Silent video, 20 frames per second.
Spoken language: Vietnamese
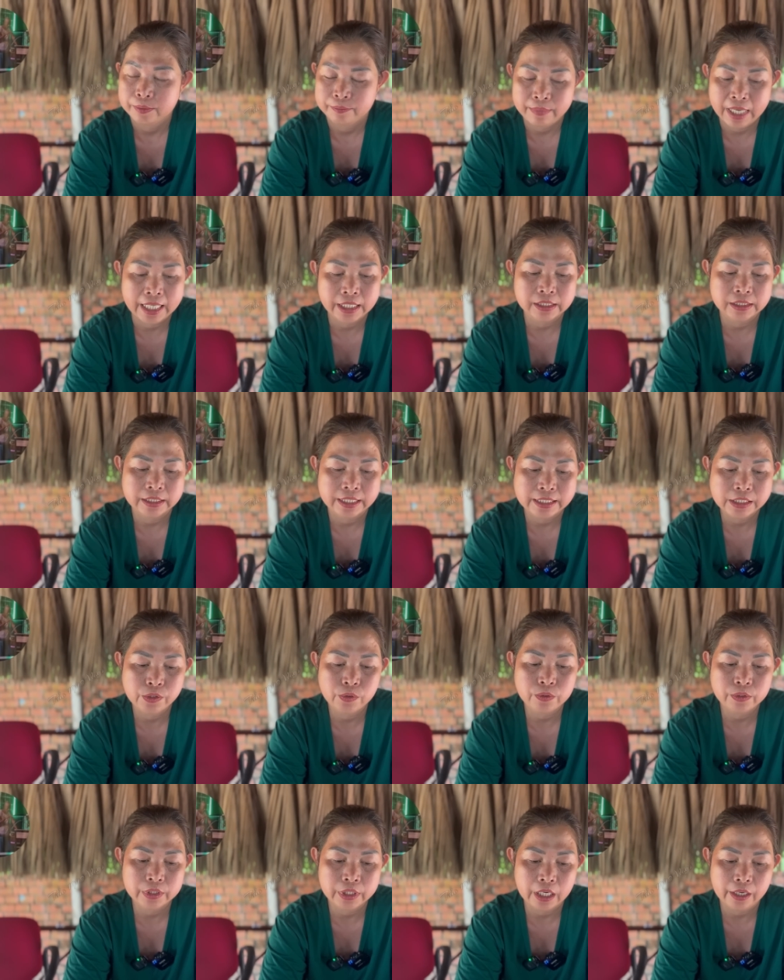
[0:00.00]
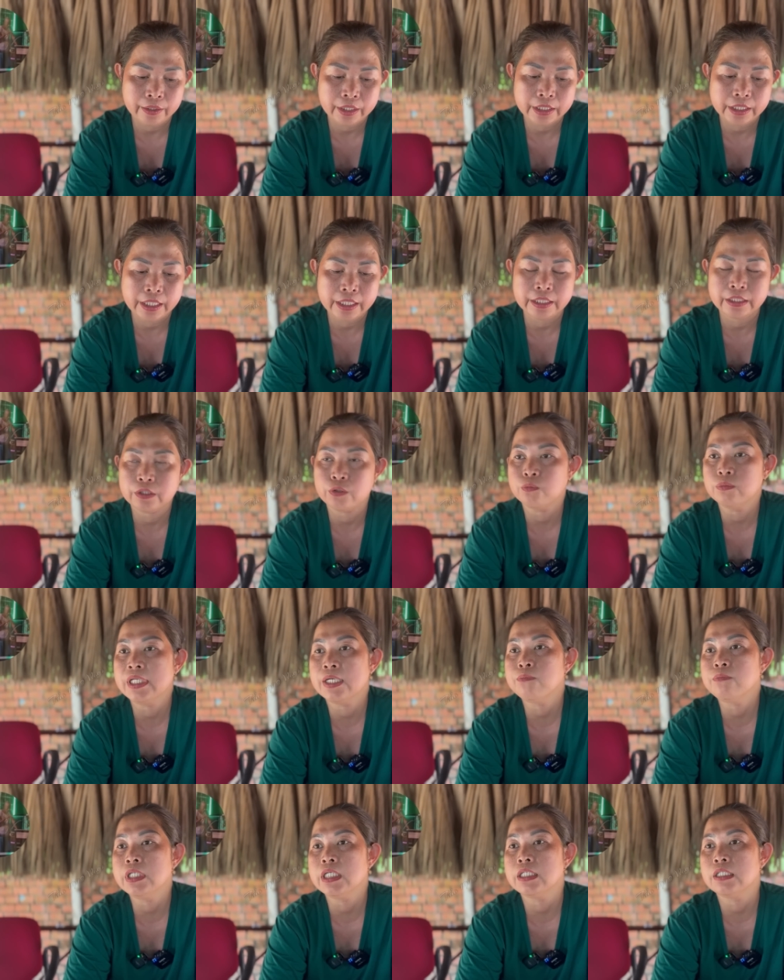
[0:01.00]
ba người đã xuống rồi thì cũng
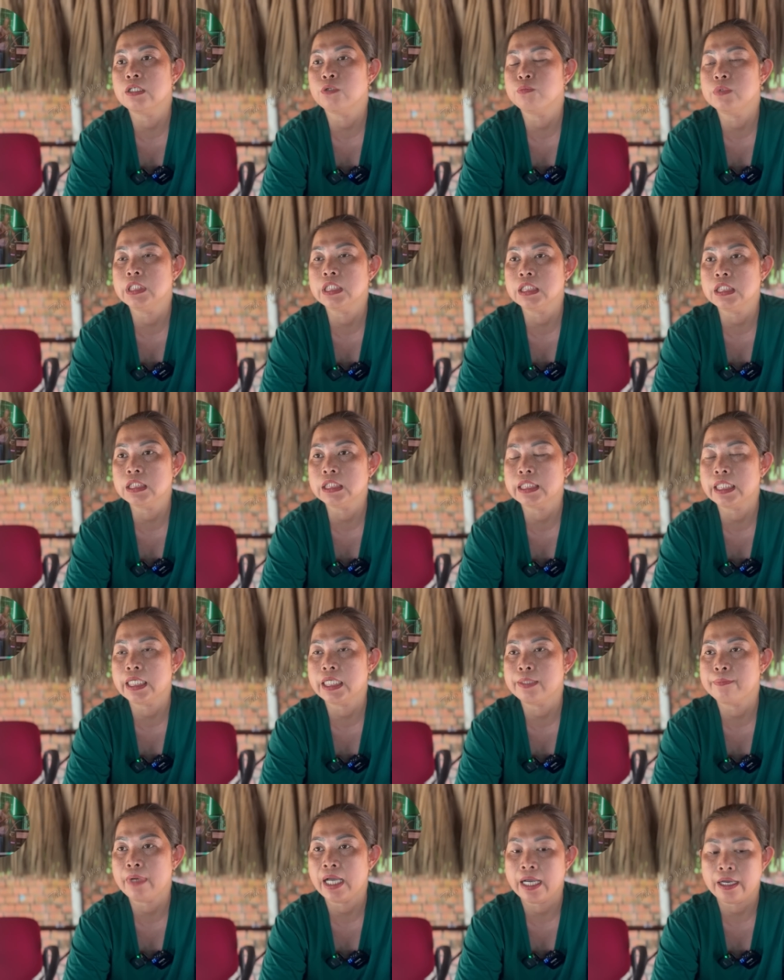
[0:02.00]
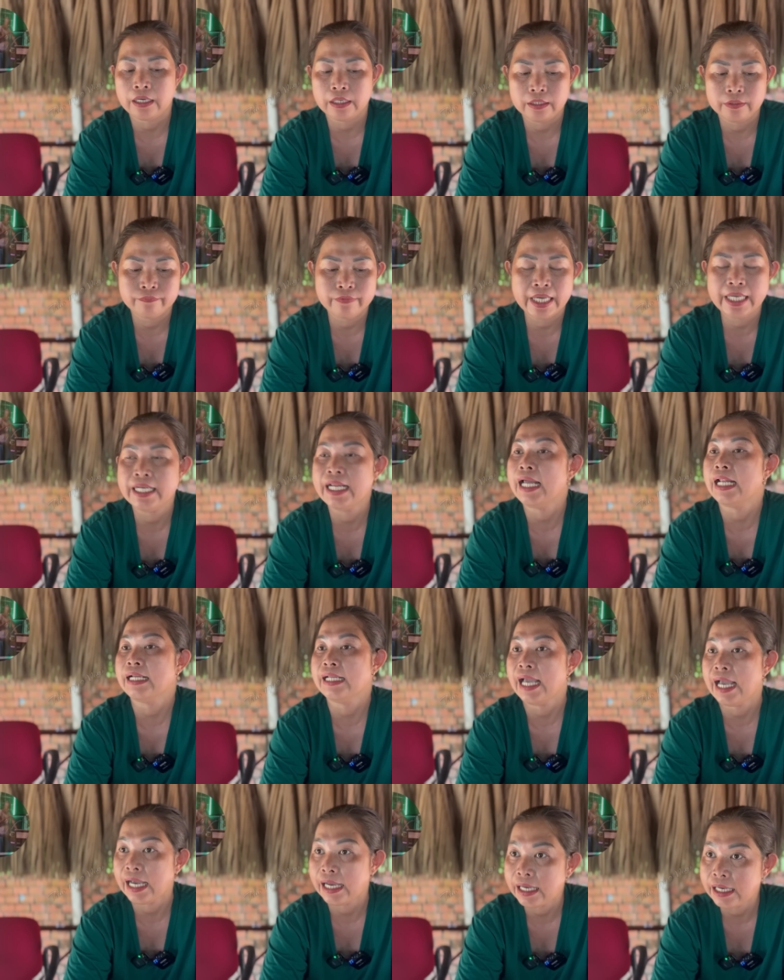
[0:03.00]
giống như lúc trước khi mà ven thành
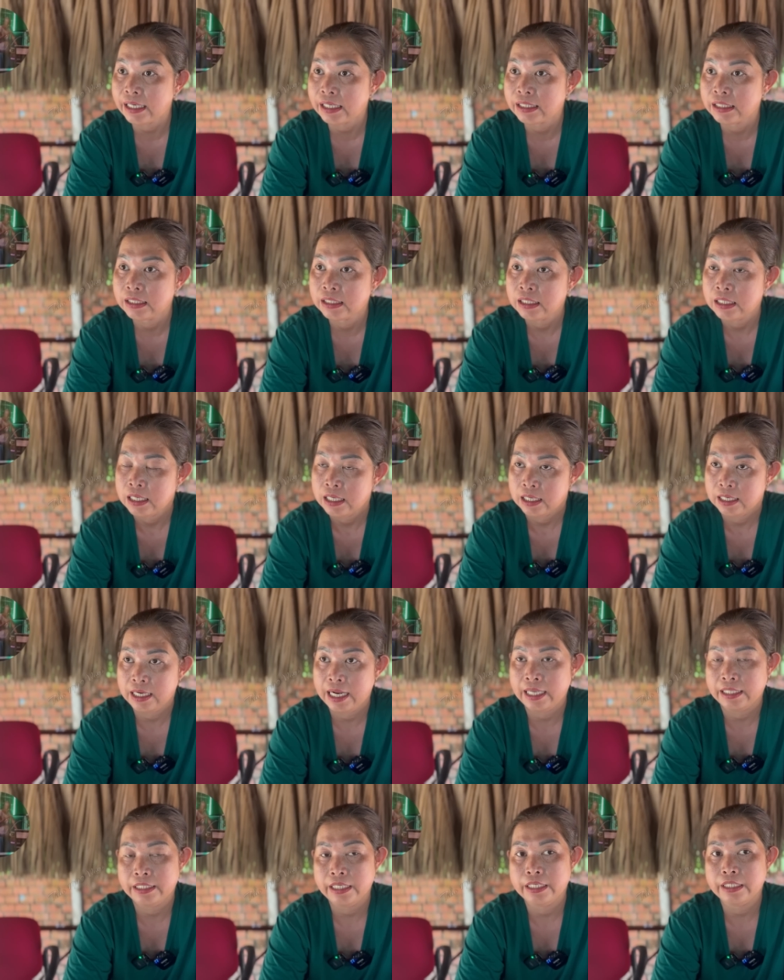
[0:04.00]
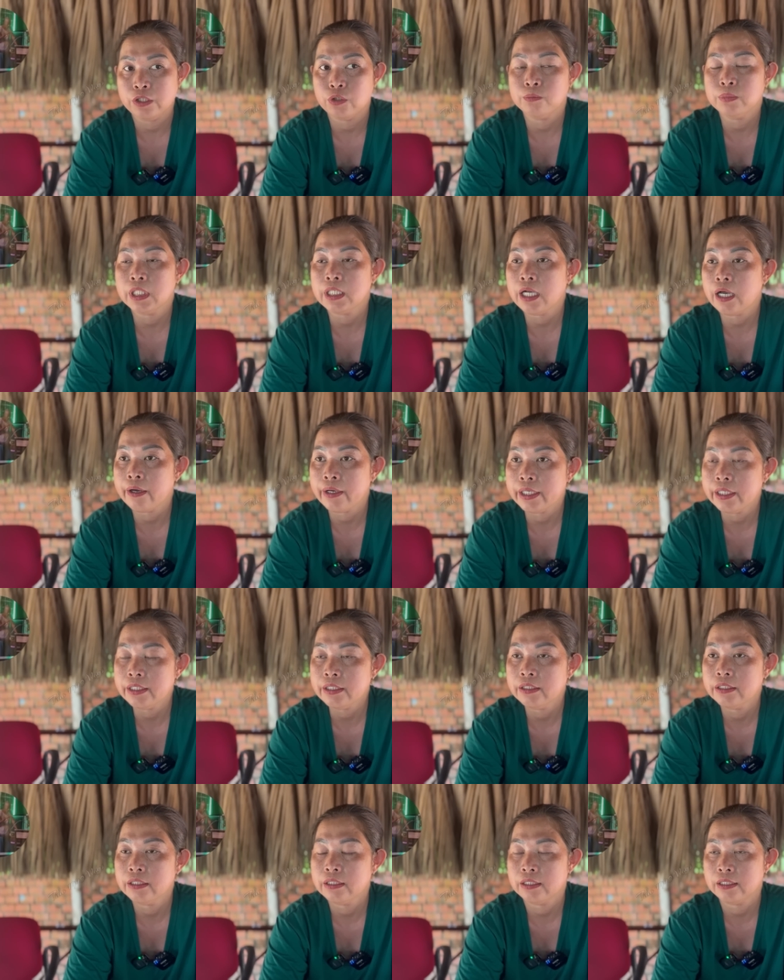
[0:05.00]
căn á là chị cũng có nói
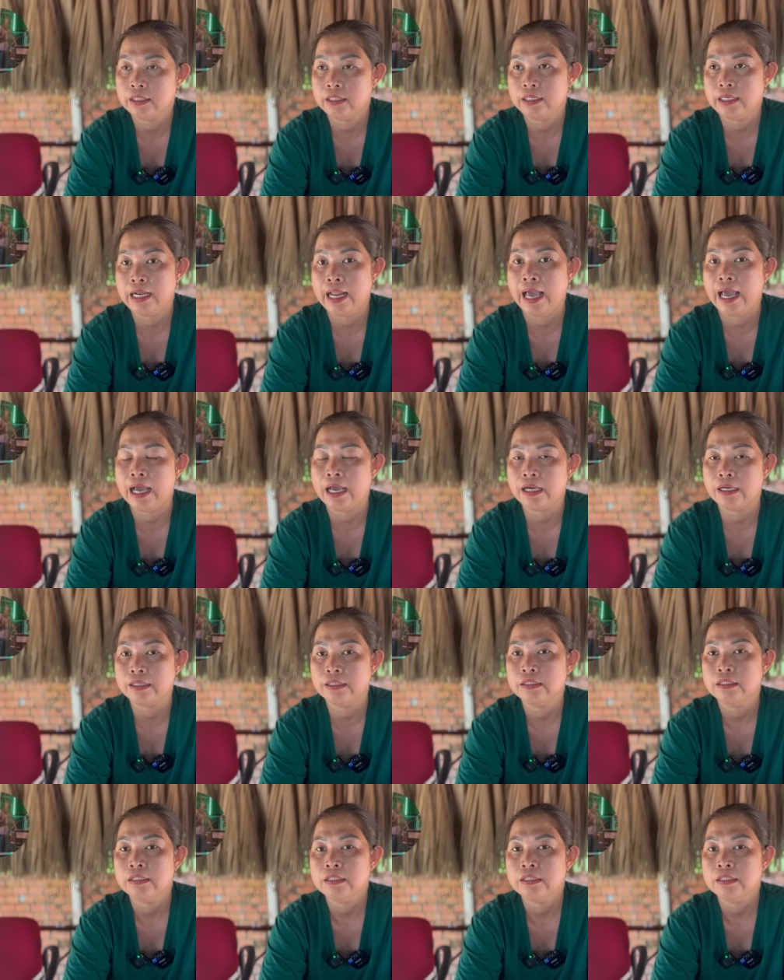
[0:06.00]
là